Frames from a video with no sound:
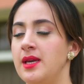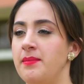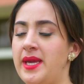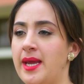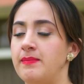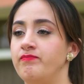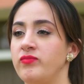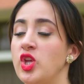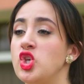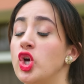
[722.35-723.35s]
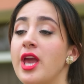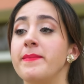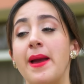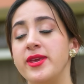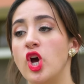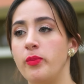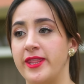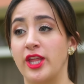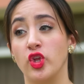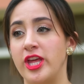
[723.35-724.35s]
Mira, yo ya me había
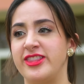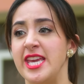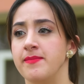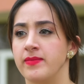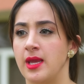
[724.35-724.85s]
olvidado de ti